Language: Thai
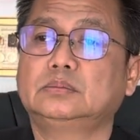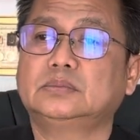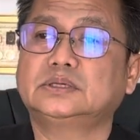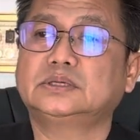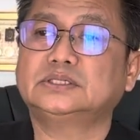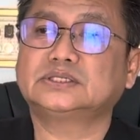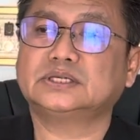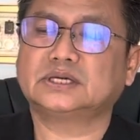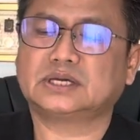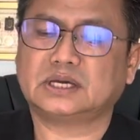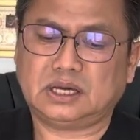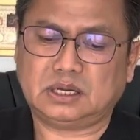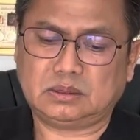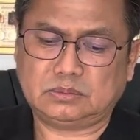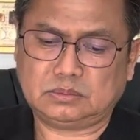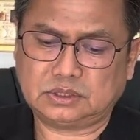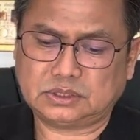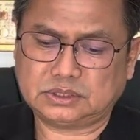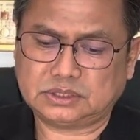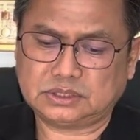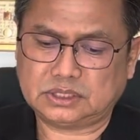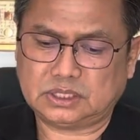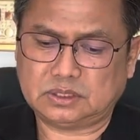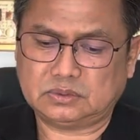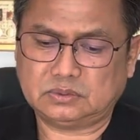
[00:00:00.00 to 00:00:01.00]
นมัสการ
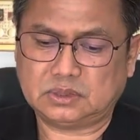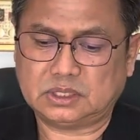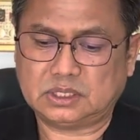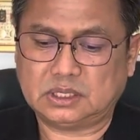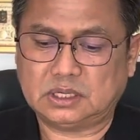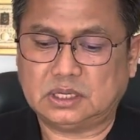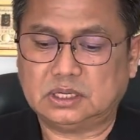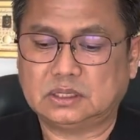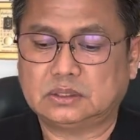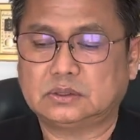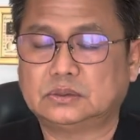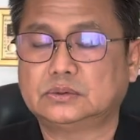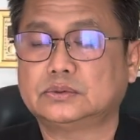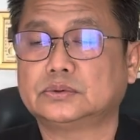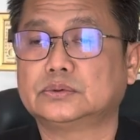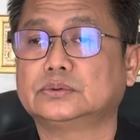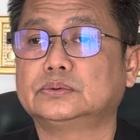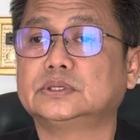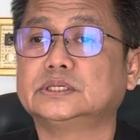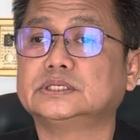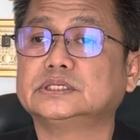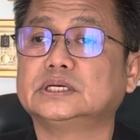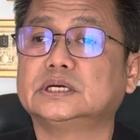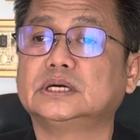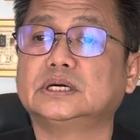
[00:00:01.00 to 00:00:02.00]
พระอาจารย์วันทาค
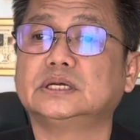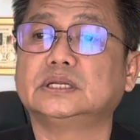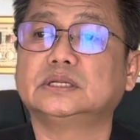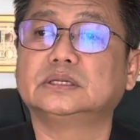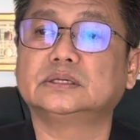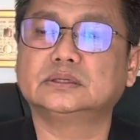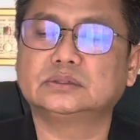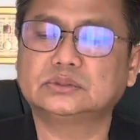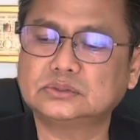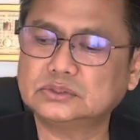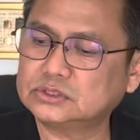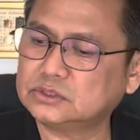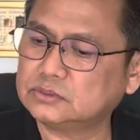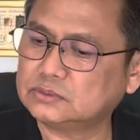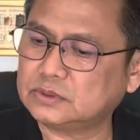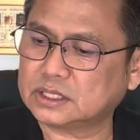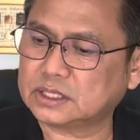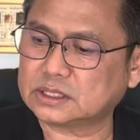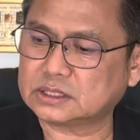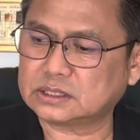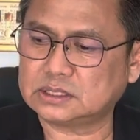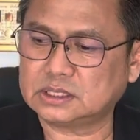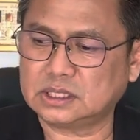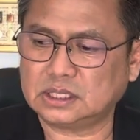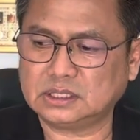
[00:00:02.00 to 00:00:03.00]
รูอาจารย์ รุ่งส
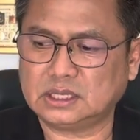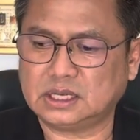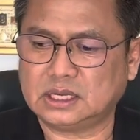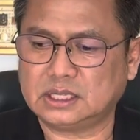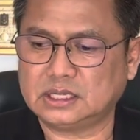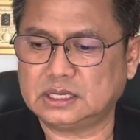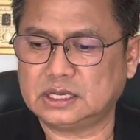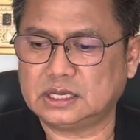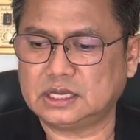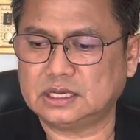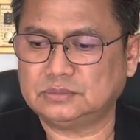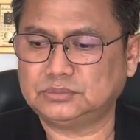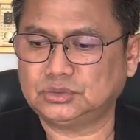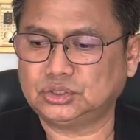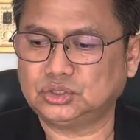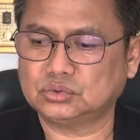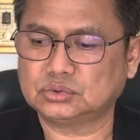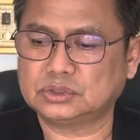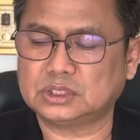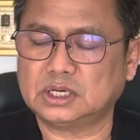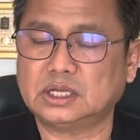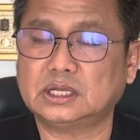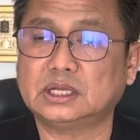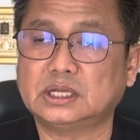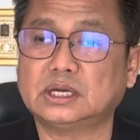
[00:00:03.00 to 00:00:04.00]
วัสดิ์ท่านกัลยาณมิตร
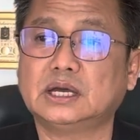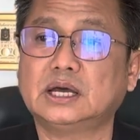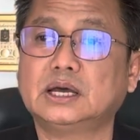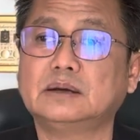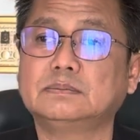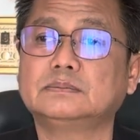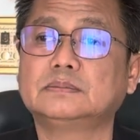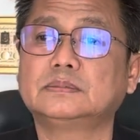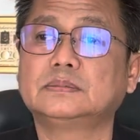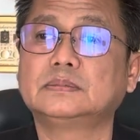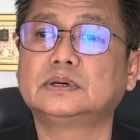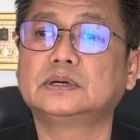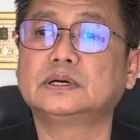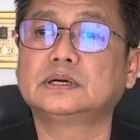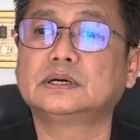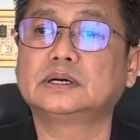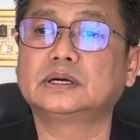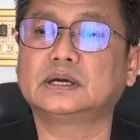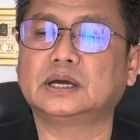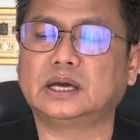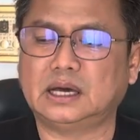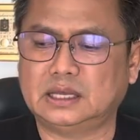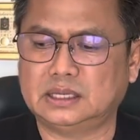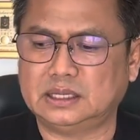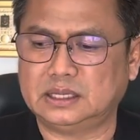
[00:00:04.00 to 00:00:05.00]
ทุกท่านนะครับ
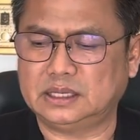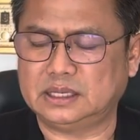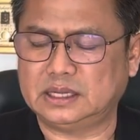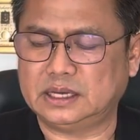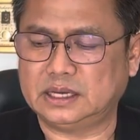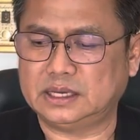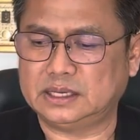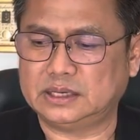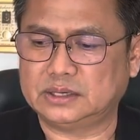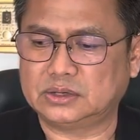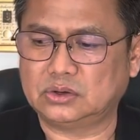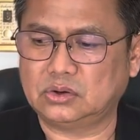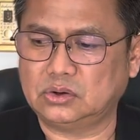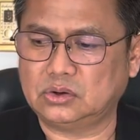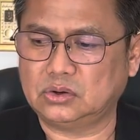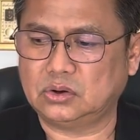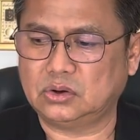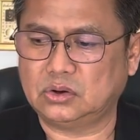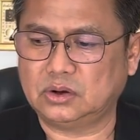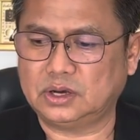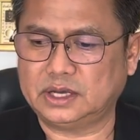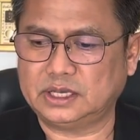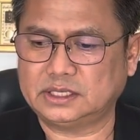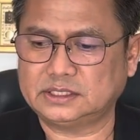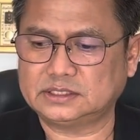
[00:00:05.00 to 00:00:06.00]
การใดๆ ก็
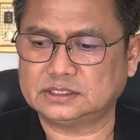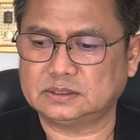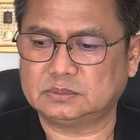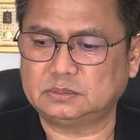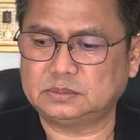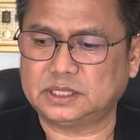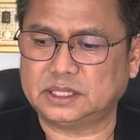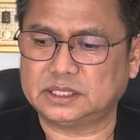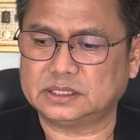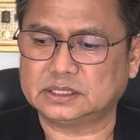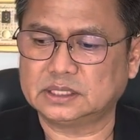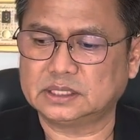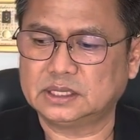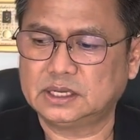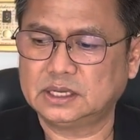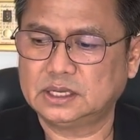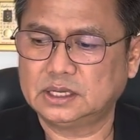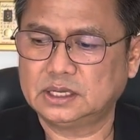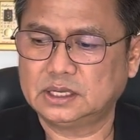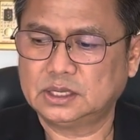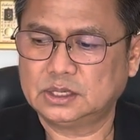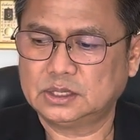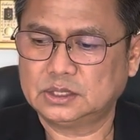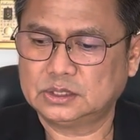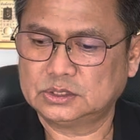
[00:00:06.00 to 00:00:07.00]
ขอให้สำเร็จ
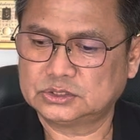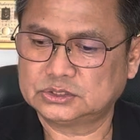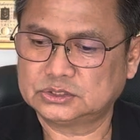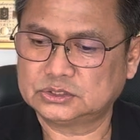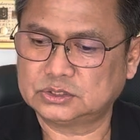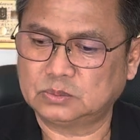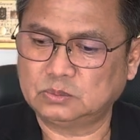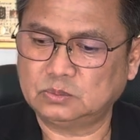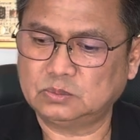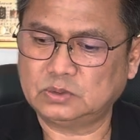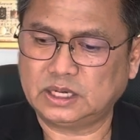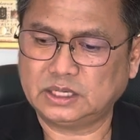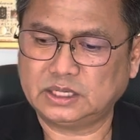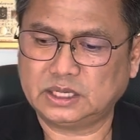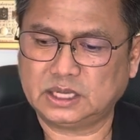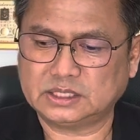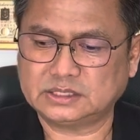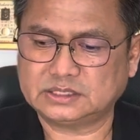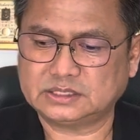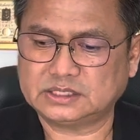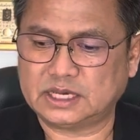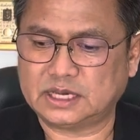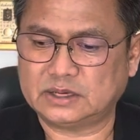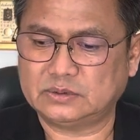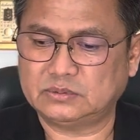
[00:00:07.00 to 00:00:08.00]
สมหวัง
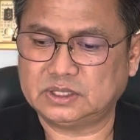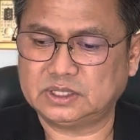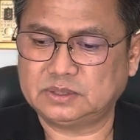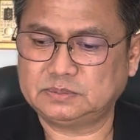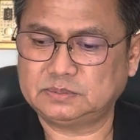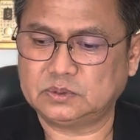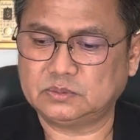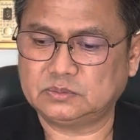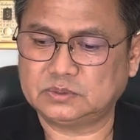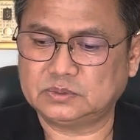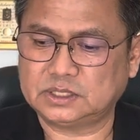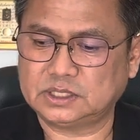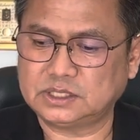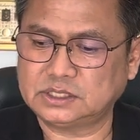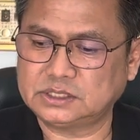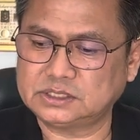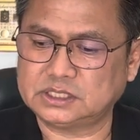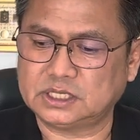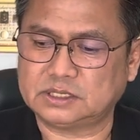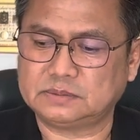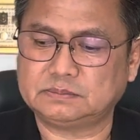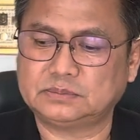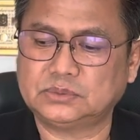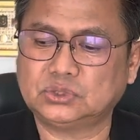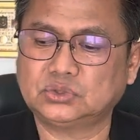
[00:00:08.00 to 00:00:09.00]
ดังใจวันนี้เป็นวันที่
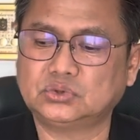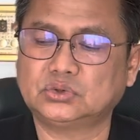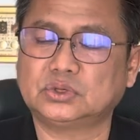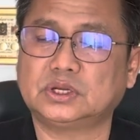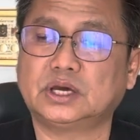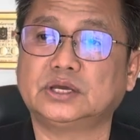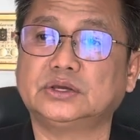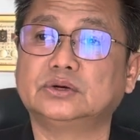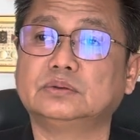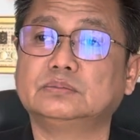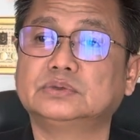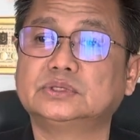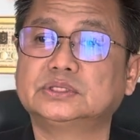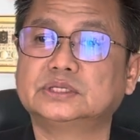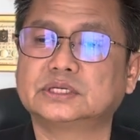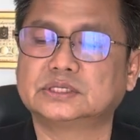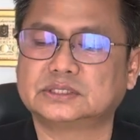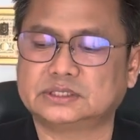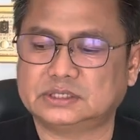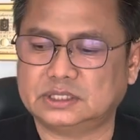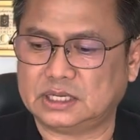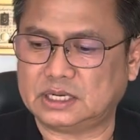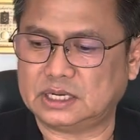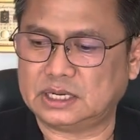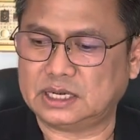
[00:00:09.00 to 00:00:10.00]
7 มิถุนายน พุทธ
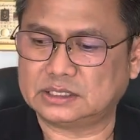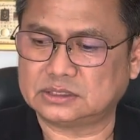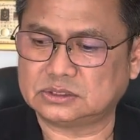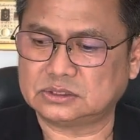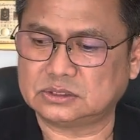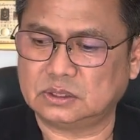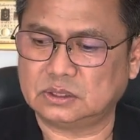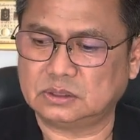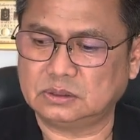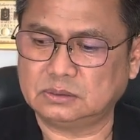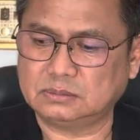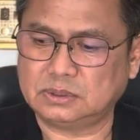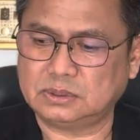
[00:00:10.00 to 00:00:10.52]
ศักราช